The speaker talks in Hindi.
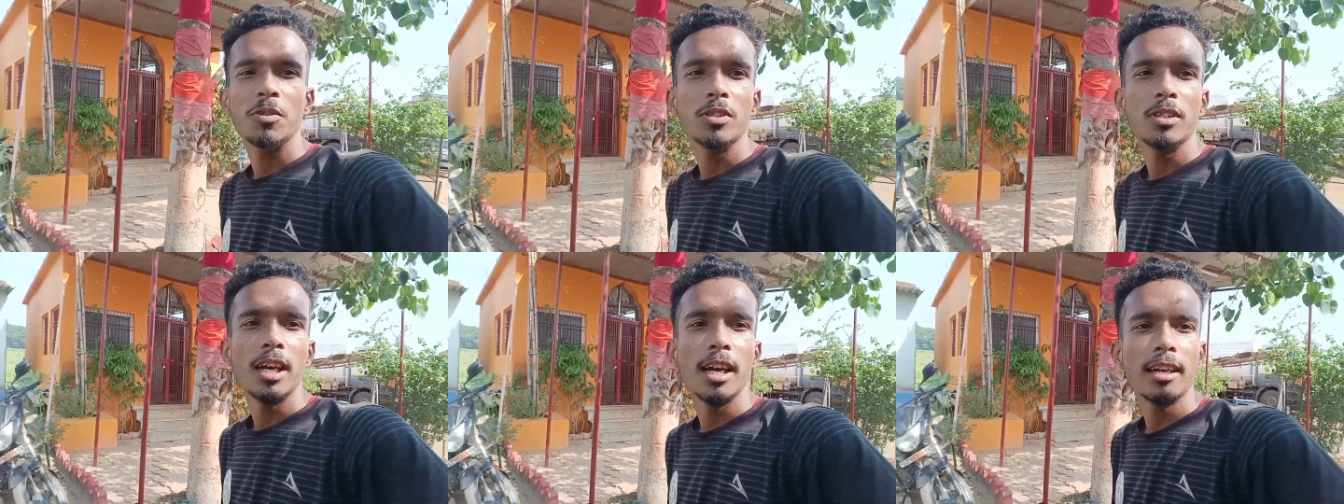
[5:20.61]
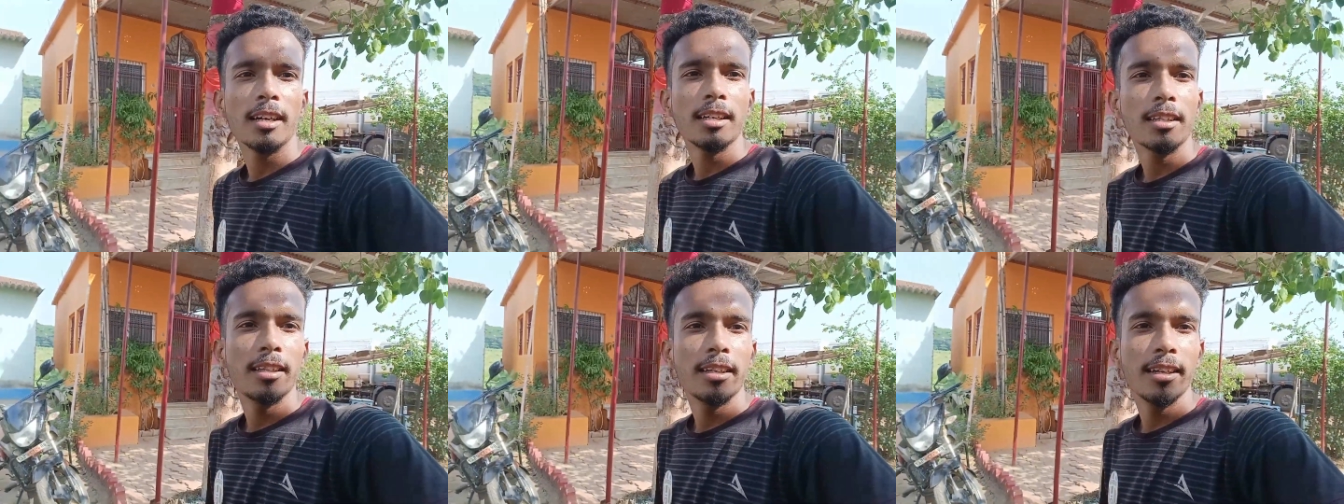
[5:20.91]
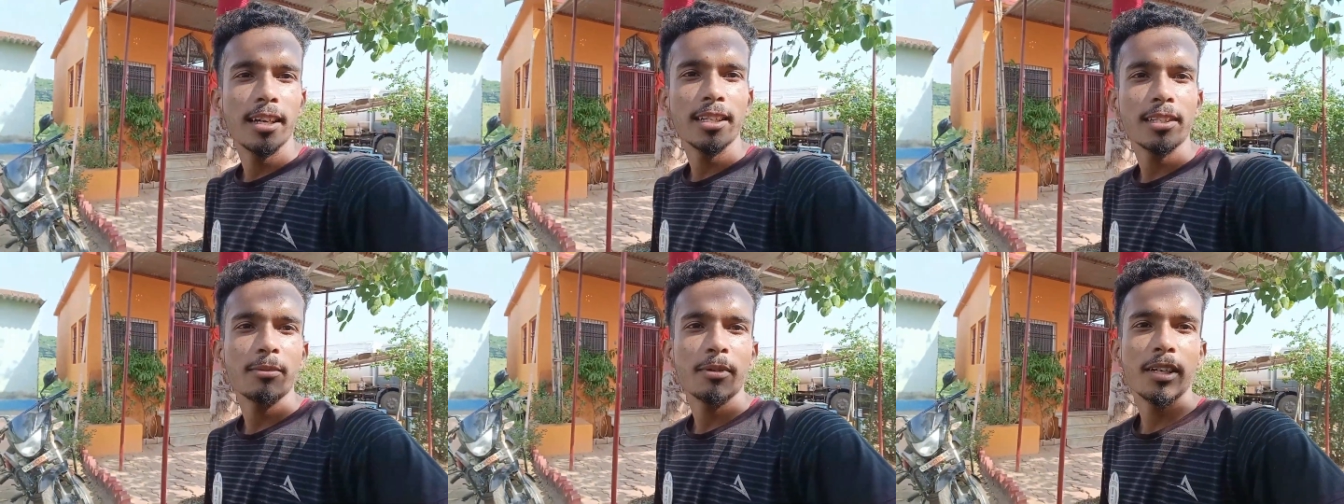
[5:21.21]
जो ताकत
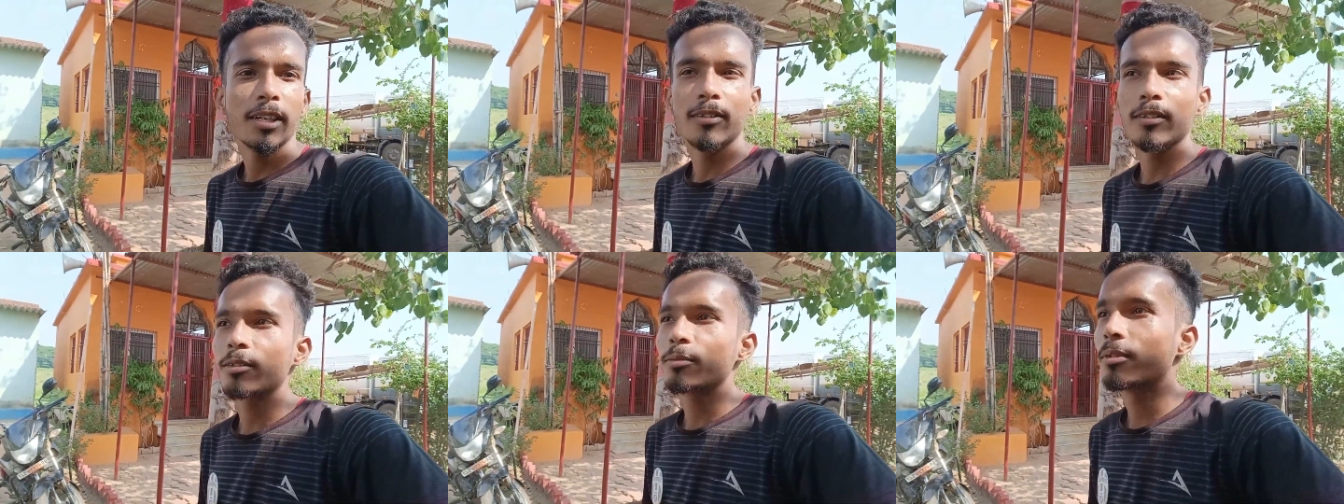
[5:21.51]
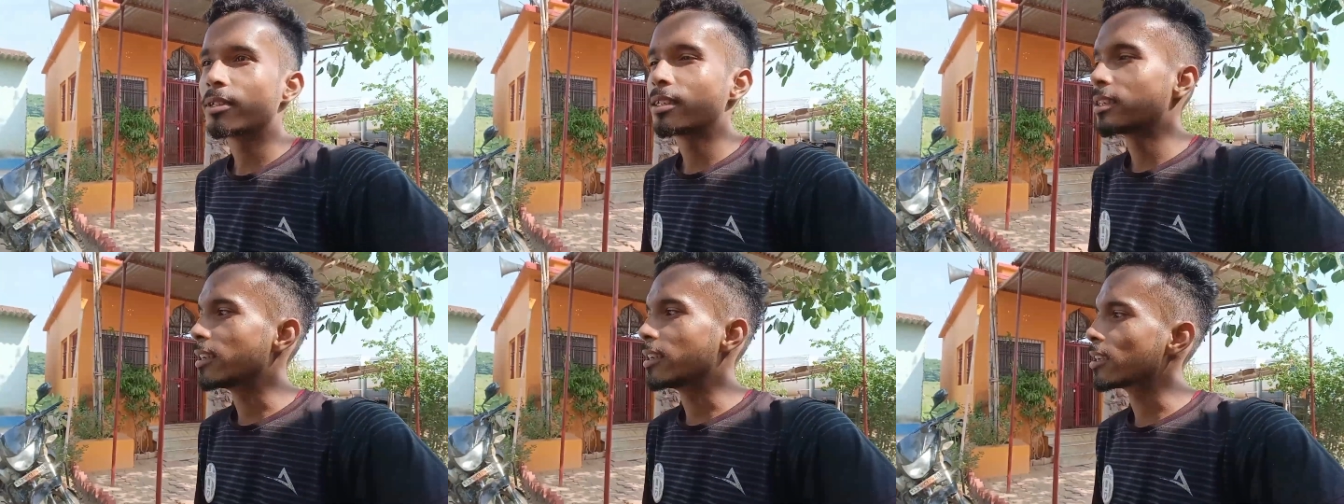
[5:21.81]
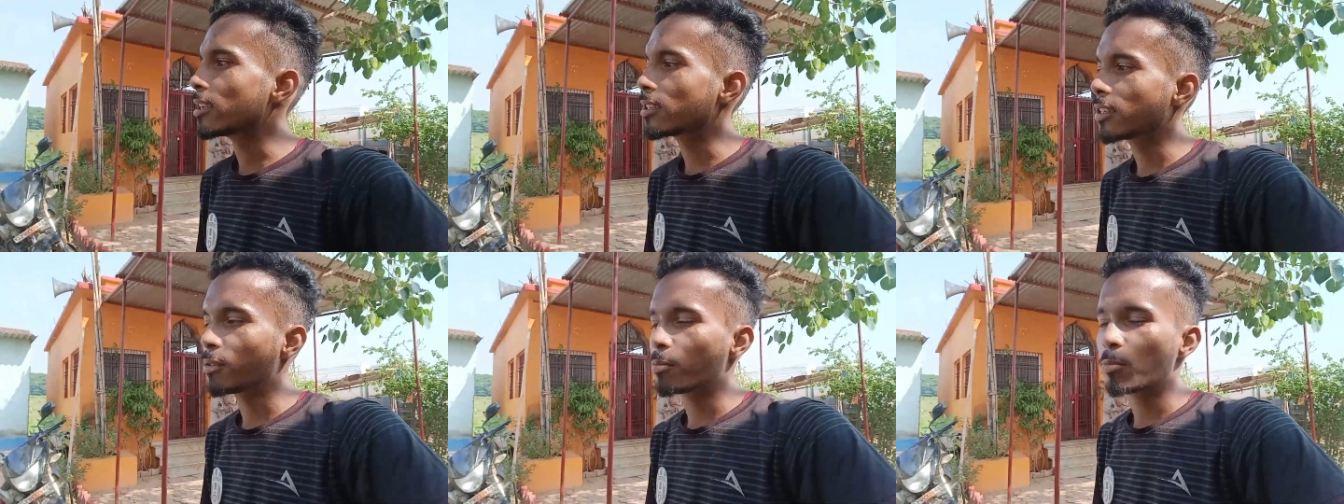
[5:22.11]
देगा इस बार तो अभी
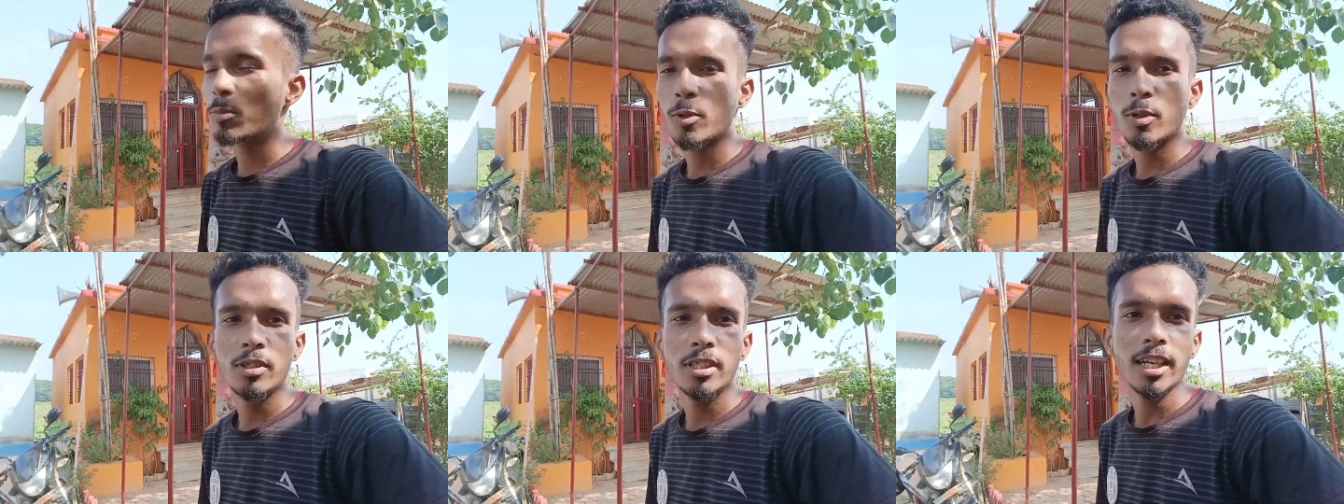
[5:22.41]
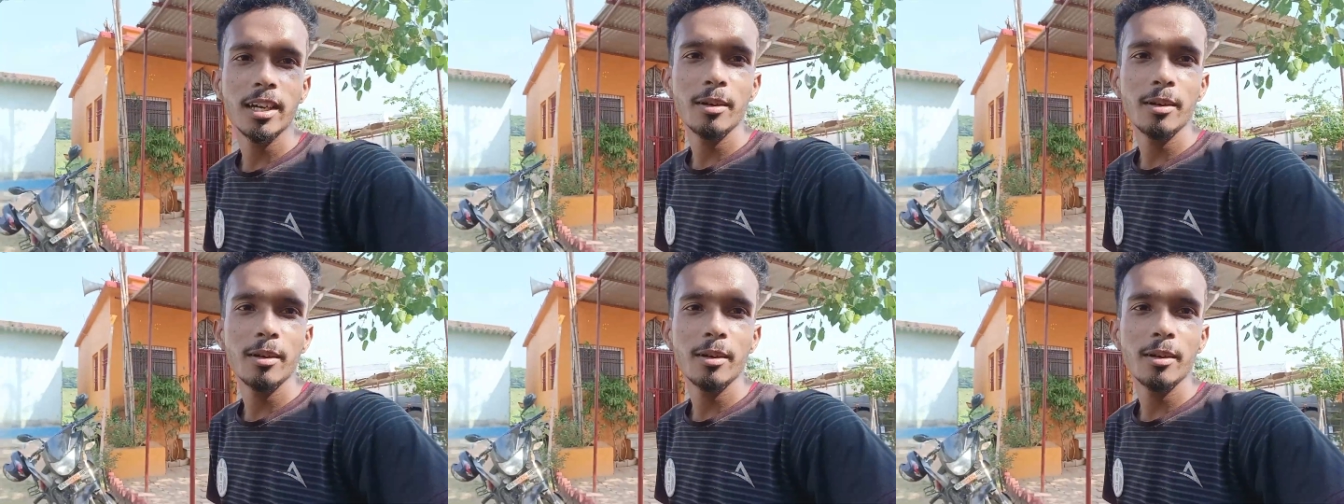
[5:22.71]
घर तक पहुंच